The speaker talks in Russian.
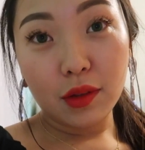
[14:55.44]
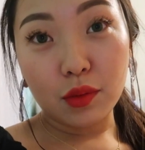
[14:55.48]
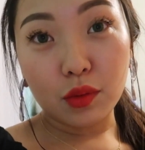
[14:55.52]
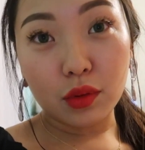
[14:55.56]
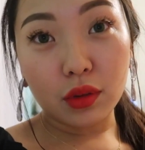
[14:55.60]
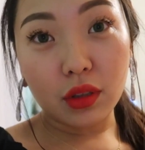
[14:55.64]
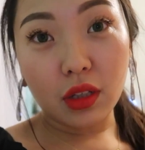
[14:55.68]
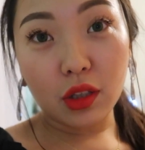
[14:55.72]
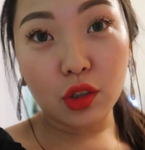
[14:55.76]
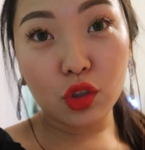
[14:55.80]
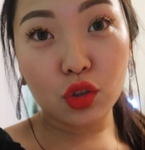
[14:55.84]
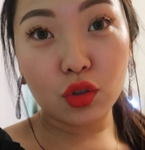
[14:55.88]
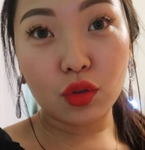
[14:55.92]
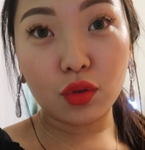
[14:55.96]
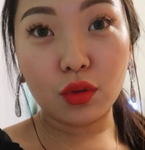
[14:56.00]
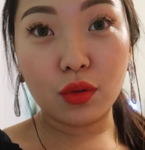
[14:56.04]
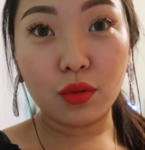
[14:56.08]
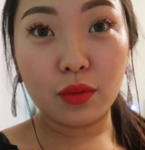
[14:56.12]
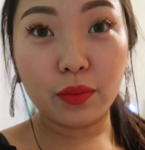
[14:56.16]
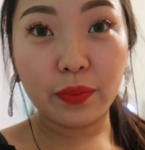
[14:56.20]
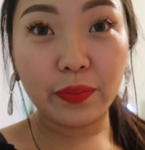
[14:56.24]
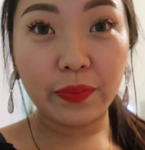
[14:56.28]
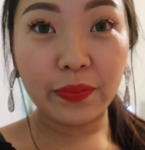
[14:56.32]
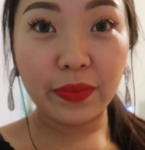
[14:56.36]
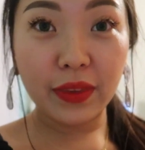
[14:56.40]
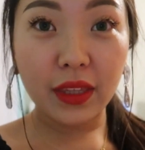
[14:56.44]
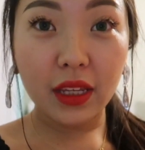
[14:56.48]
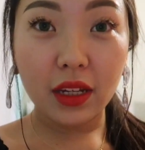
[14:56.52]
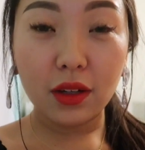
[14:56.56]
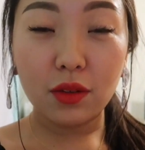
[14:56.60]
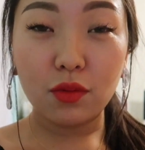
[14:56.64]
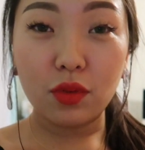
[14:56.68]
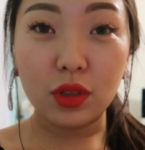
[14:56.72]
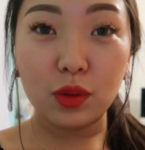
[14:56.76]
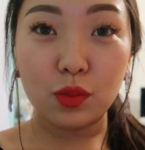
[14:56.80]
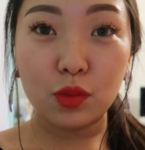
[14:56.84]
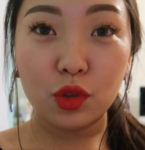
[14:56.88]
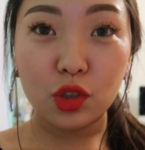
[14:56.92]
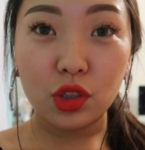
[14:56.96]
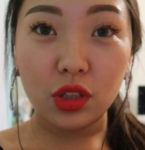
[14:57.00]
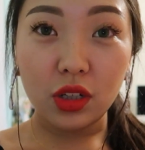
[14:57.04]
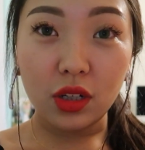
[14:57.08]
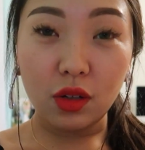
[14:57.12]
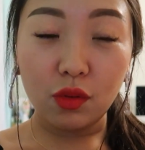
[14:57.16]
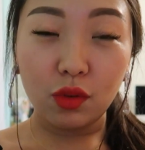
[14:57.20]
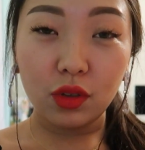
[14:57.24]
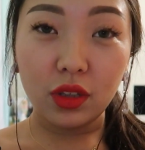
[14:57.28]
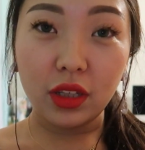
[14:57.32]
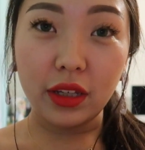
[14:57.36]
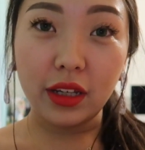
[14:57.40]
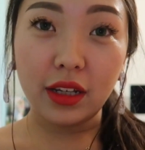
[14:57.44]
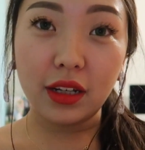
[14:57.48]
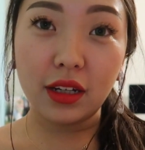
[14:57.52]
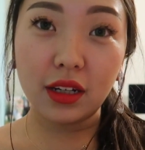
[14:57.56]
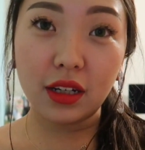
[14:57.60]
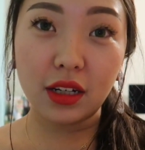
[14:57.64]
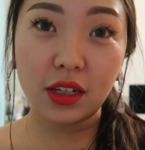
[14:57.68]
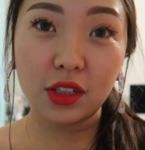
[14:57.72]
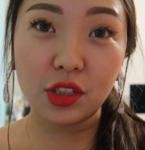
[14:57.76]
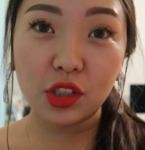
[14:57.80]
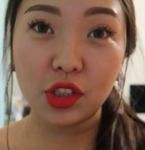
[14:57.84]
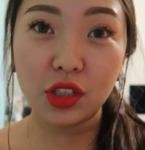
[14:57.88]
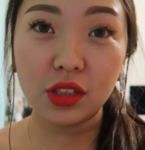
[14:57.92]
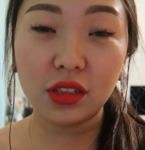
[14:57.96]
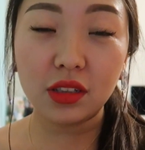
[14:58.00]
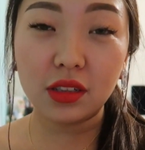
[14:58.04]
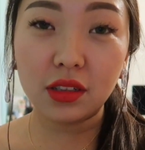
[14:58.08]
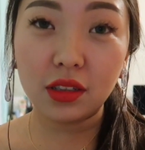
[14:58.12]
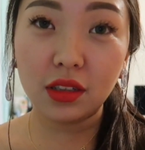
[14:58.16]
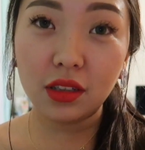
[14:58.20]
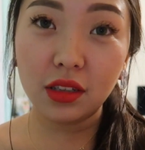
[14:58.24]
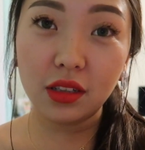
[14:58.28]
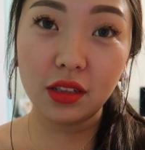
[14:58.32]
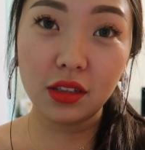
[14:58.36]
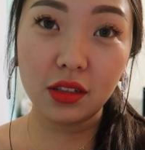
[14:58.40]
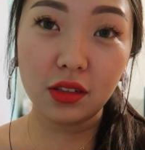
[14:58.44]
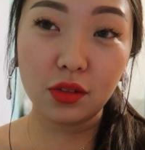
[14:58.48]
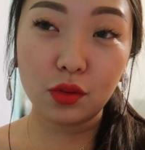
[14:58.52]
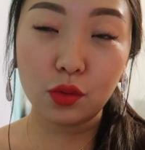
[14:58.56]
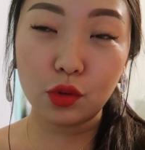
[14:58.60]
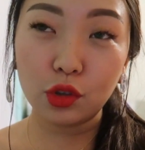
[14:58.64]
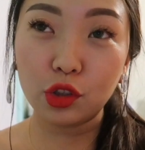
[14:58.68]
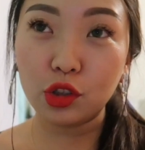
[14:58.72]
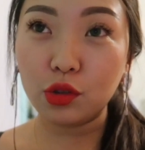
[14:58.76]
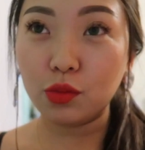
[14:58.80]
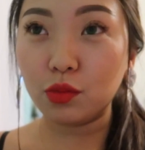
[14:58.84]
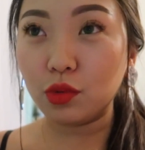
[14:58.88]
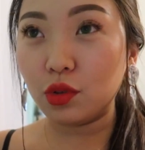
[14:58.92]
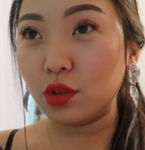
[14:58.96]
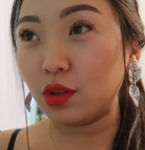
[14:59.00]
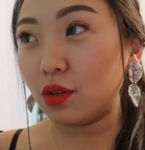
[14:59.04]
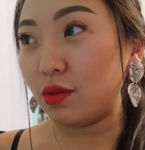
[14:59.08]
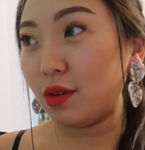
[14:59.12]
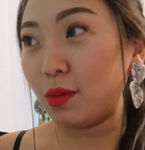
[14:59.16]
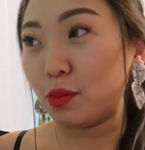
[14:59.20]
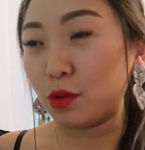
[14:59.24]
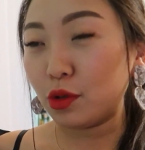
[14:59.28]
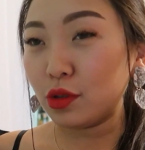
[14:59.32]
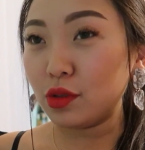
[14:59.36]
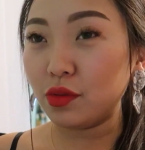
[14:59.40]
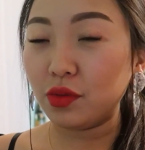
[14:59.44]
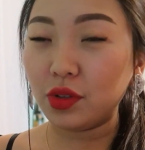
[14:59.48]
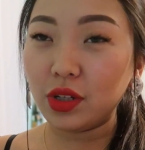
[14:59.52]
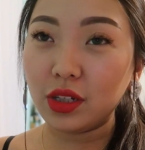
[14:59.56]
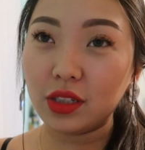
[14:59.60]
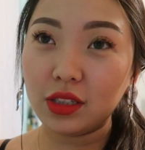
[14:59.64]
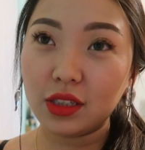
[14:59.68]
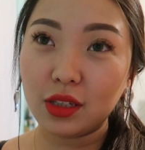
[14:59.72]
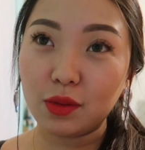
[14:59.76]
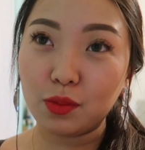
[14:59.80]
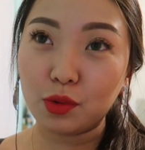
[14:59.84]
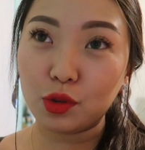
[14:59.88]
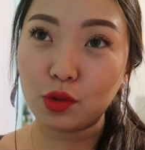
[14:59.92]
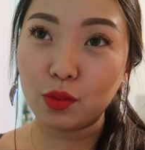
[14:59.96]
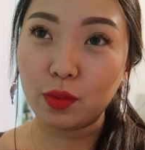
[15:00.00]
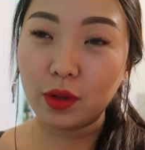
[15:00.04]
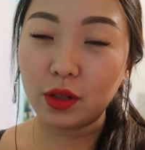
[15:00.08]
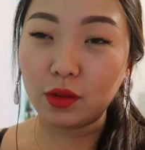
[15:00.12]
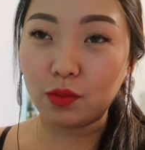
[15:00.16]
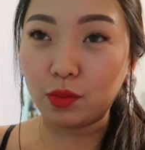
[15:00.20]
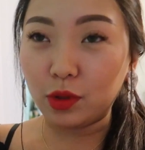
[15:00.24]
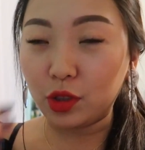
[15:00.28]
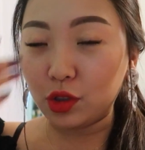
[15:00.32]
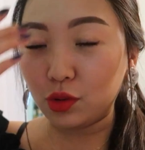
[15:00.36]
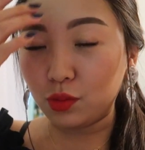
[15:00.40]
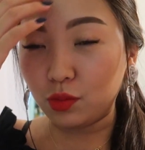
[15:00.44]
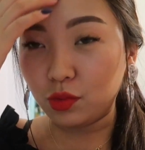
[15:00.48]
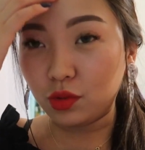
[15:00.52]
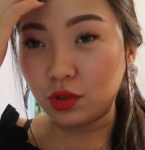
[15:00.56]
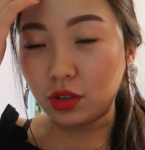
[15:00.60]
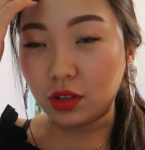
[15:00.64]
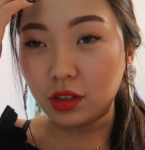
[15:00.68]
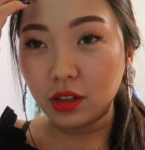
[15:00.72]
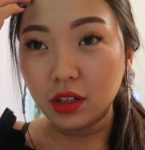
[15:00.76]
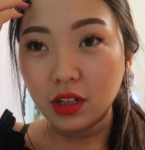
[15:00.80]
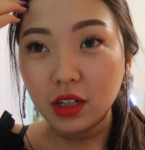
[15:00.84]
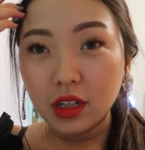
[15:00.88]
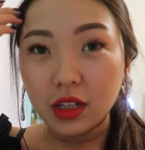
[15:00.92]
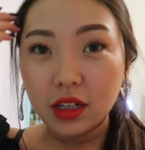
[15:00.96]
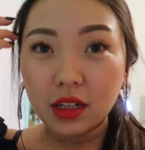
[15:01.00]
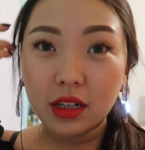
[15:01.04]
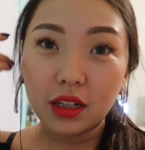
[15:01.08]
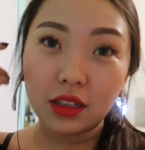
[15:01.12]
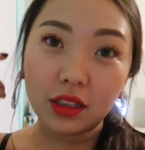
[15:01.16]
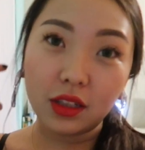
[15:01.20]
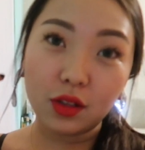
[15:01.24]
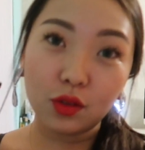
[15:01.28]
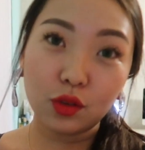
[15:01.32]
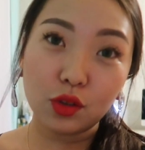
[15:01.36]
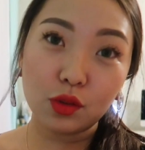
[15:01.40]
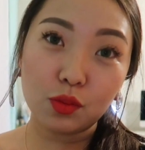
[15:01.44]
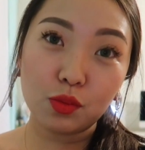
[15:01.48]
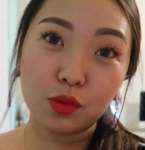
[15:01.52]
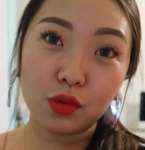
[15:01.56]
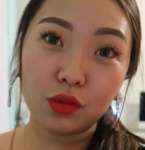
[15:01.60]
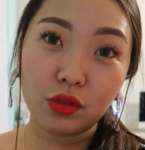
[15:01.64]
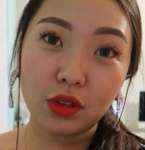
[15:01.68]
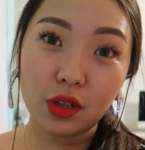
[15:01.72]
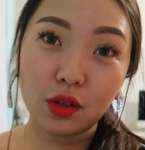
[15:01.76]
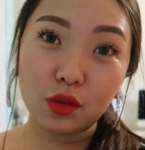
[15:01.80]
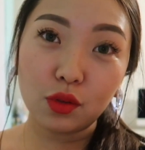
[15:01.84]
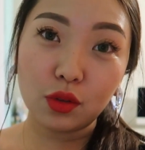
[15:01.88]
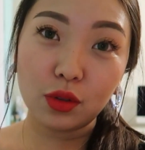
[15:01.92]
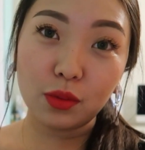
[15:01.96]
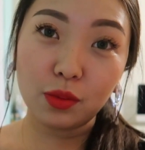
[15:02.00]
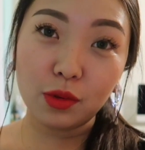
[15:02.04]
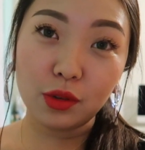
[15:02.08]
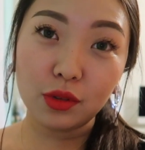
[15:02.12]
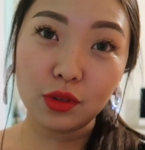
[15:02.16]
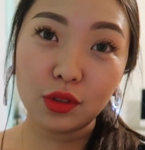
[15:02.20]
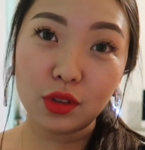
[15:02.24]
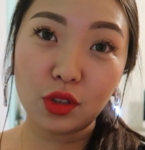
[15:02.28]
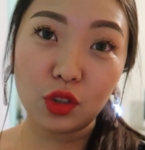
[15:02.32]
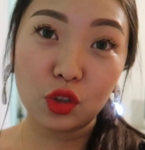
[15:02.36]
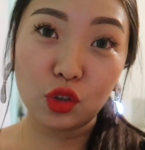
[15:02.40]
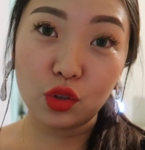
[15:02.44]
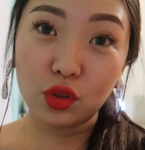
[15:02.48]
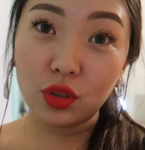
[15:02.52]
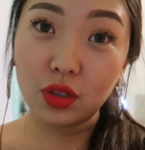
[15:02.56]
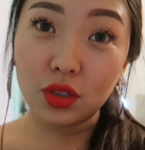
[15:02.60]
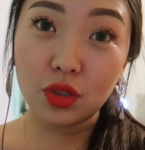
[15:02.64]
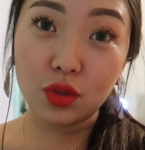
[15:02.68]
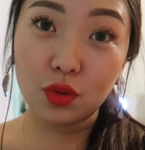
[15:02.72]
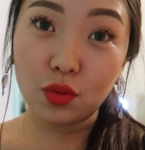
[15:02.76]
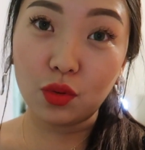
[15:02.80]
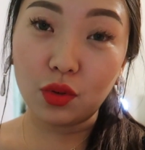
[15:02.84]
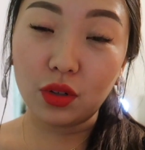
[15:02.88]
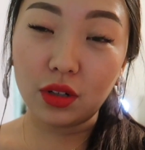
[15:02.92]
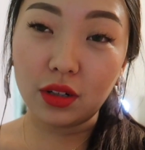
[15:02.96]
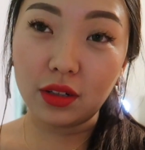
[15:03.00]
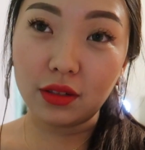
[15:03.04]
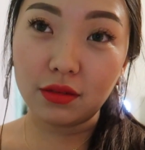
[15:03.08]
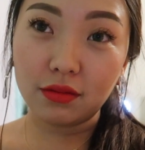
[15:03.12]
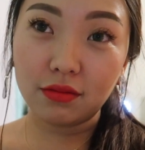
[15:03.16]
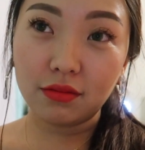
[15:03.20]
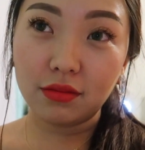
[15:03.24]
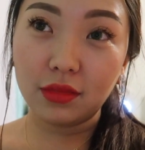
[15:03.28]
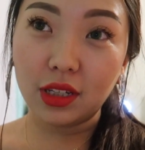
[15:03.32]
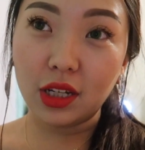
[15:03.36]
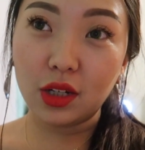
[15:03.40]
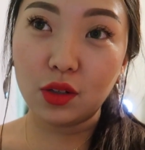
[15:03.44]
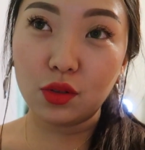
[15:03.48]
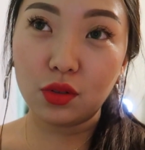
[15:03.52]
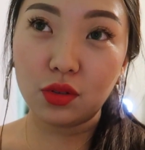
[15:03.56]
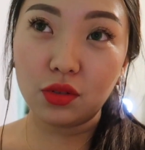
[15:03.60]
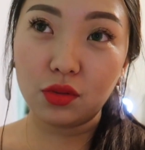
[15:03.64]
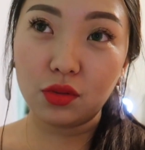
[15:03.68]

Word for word: Вот, так что возможно, кого-то я огорчила, и очень много вопросов, я не знаю, поступает почему-то, когда у нас будет второй ребенок, еще не скоро. Я